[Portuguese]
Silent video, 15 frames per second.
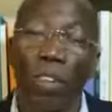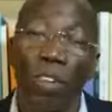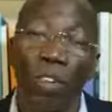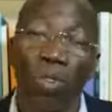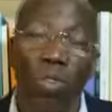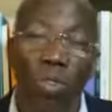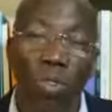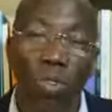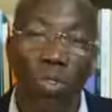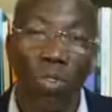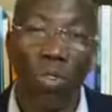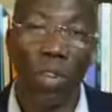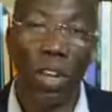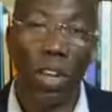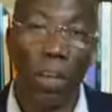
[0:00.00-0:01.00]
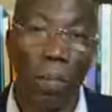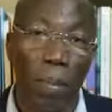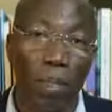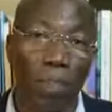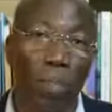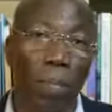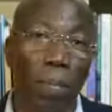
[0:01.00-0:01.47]
Segundo
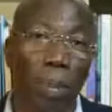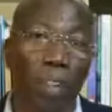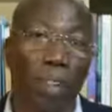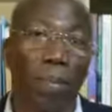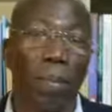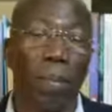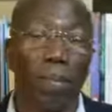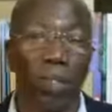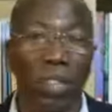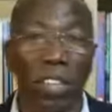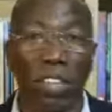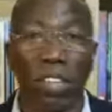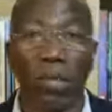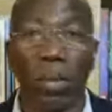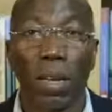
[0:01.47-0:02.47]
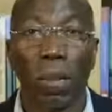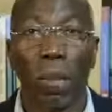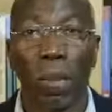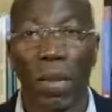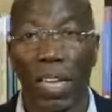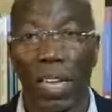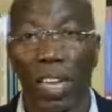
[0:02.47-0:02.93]
elemento que me pensa como é importante, semana
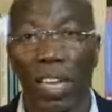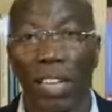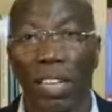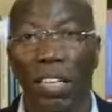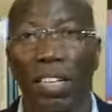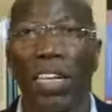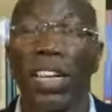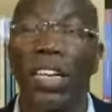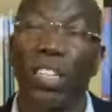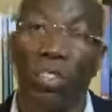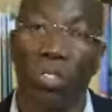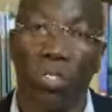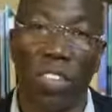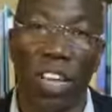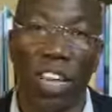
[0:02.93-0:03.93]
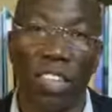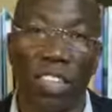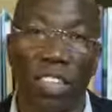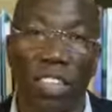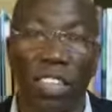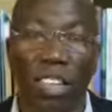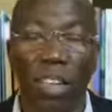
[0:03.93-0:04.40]
papeia de redes
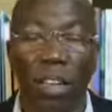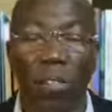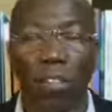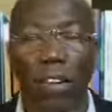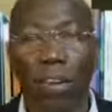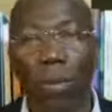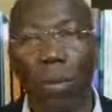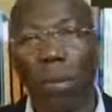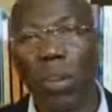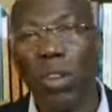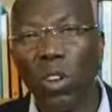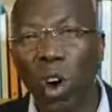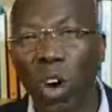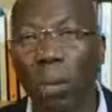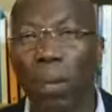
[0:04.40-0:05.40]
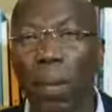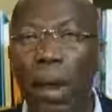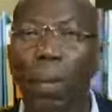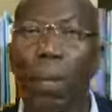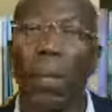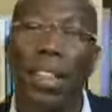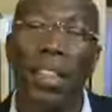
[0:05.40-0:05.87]
sociais, fala como a mim
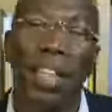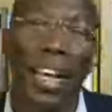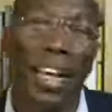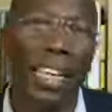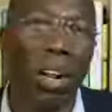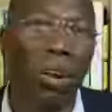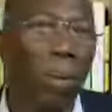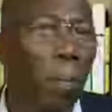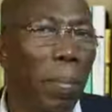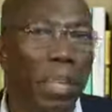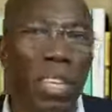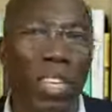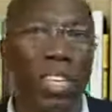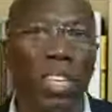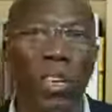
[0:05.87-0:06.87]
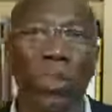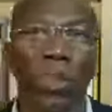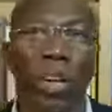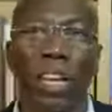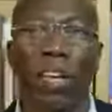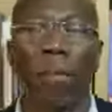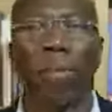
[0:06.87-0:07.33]
normalmente em que acompanha
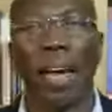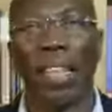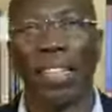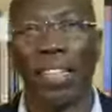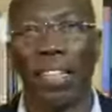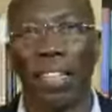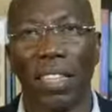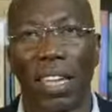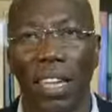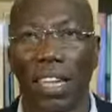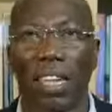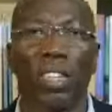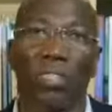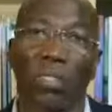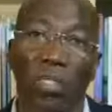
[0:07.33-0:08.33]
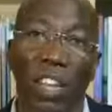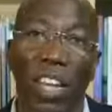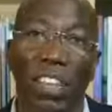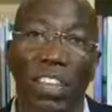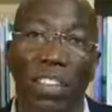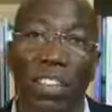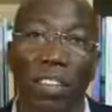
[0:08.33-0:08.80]
tio é debate nas redes
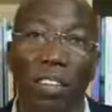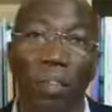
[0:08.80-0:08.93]
sociais.